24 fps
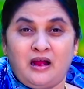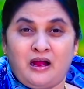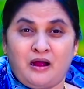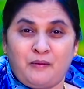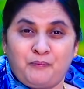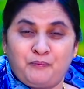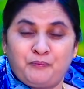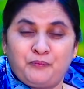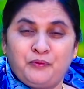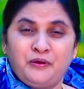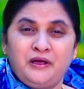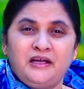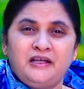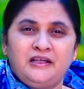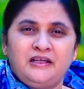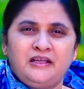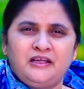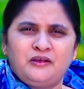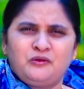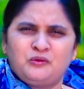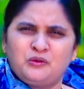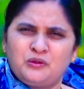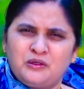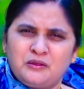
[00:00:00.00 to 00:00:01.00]

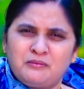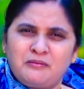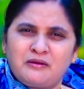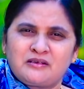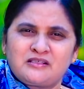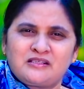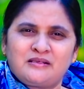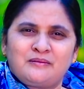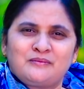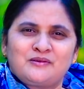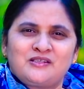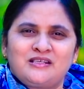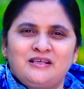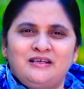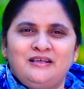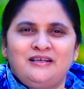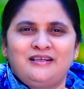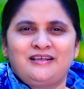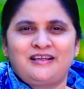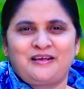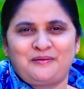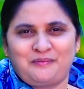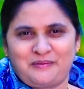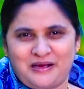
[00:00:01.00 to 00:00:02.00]
అప్పులేంటి కుటుంబ సమస్యలు
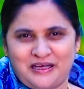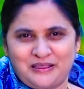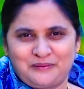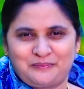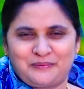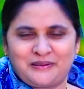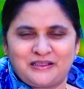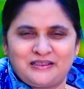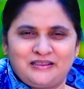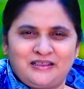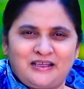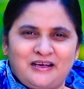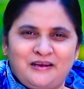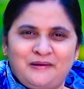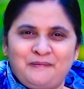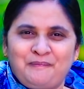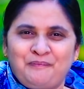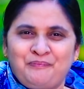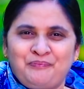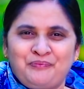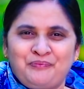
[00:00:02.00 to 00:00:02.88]
ఏంటని బాధపడతారా